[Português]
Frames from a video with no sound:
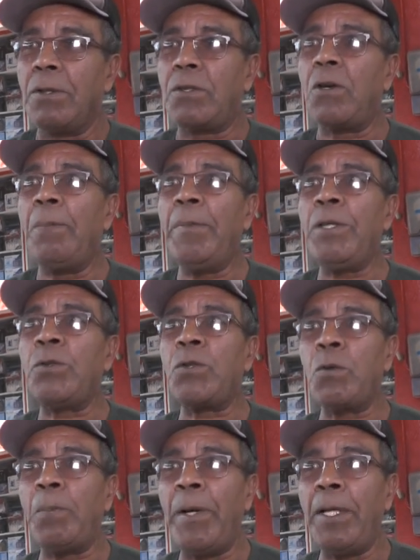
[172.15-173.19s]
Somente o
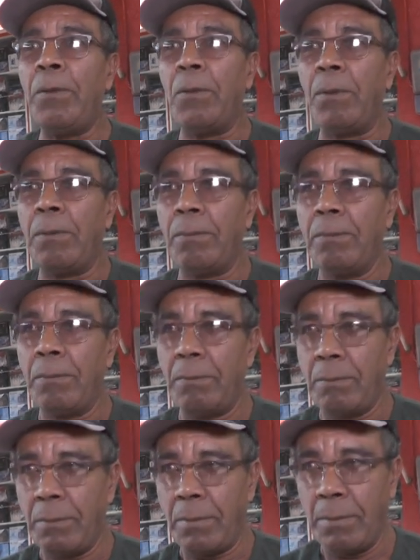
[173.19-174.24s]
superior,
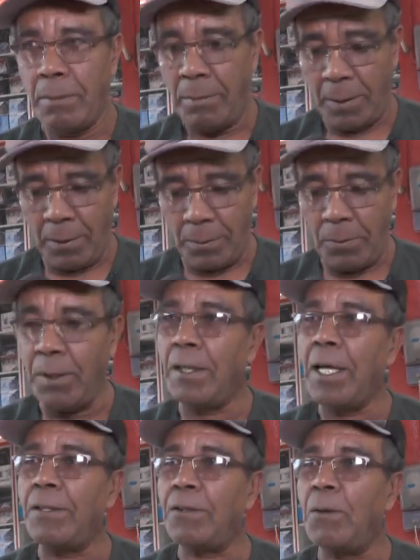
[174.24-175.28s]
que
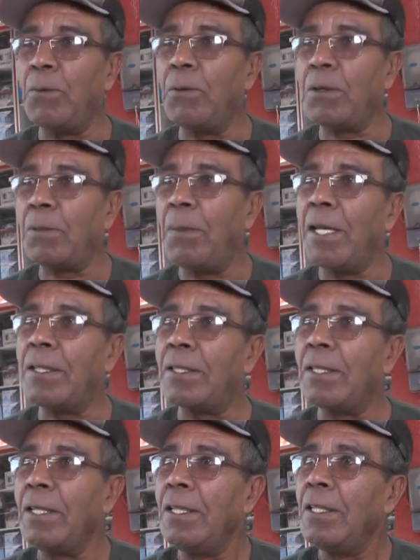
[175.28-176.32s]
autoridades são muitas,
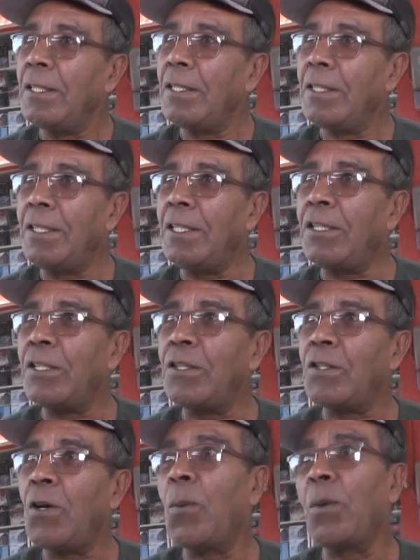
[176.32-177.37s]
mas existe
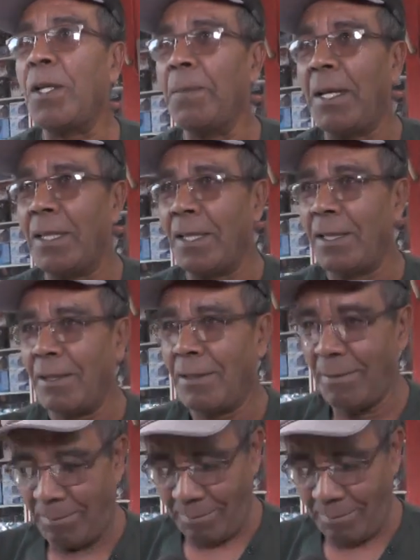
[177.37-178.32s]
só um que manda.